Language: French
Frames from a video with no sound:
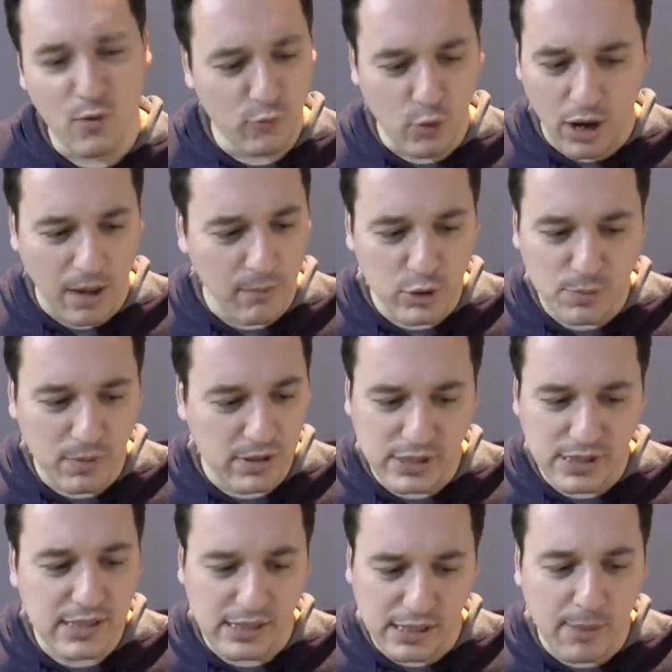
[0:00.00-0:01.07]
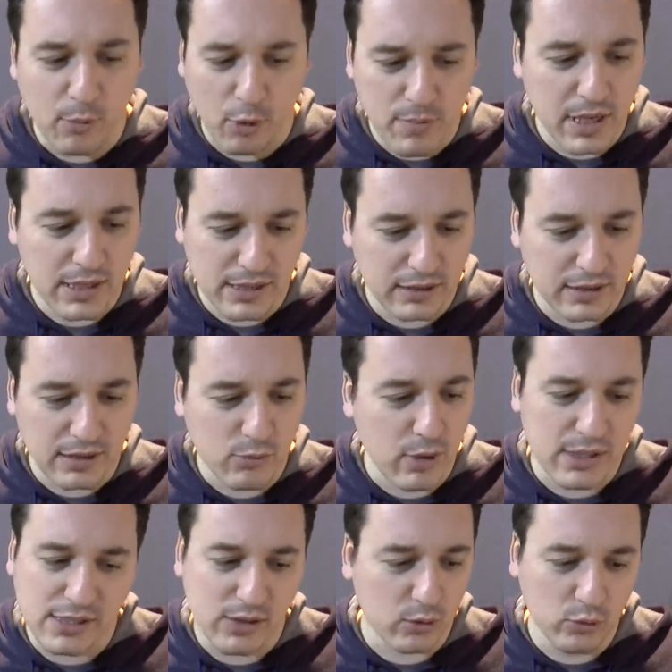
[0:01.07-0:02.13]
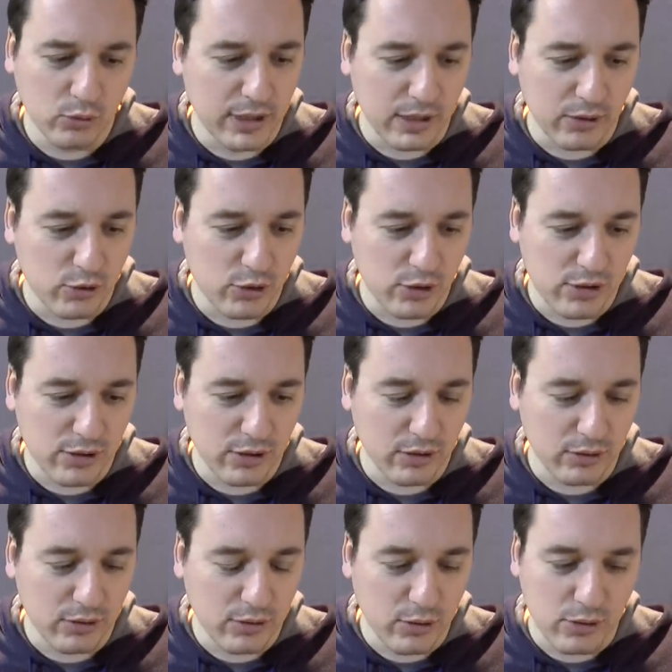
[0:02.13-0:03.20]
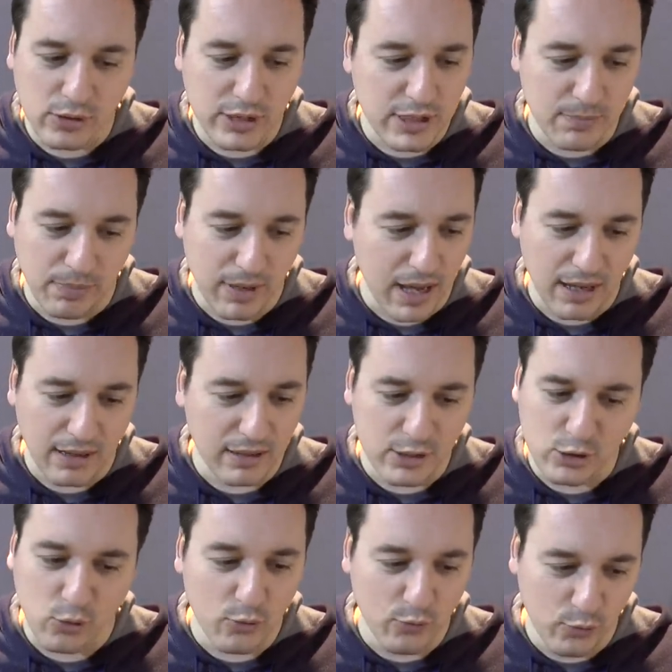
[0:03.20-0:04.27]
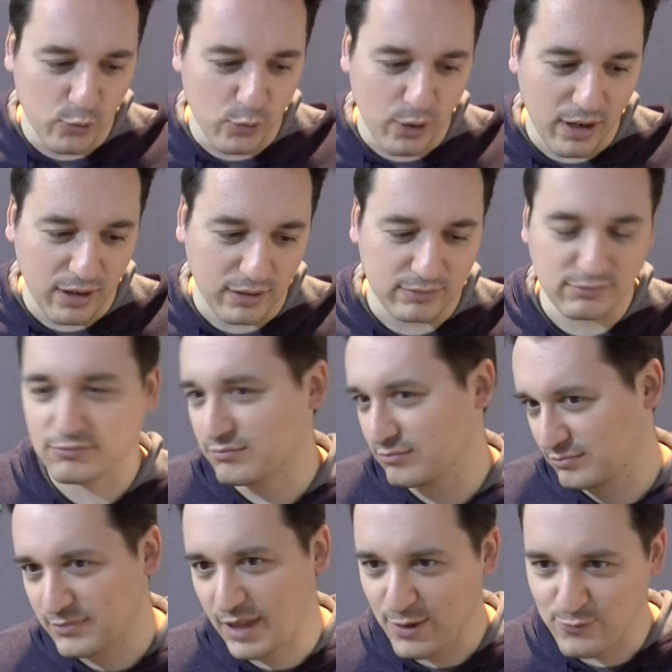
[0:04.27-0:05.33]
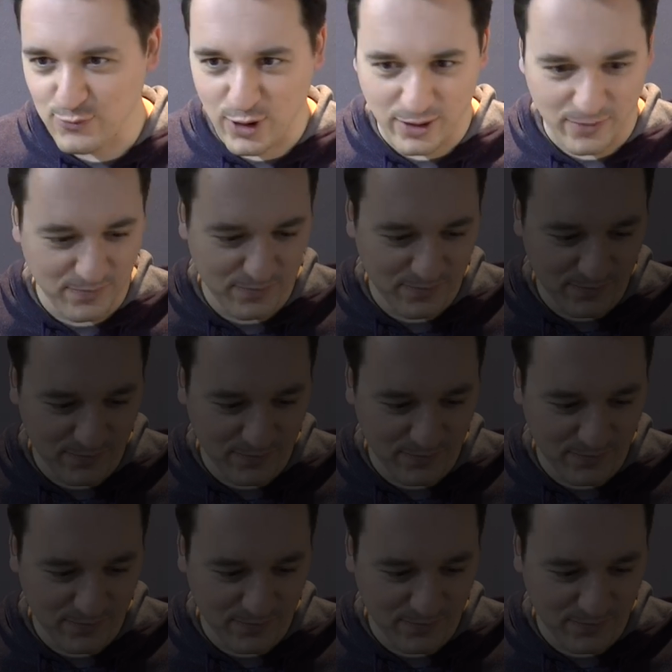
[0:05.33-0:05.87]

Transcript: voilà, mais je pense la première c'était ouais, sans doute quelque chose de, ce type-là, les Schtroumpfs ou quoi. Voilà.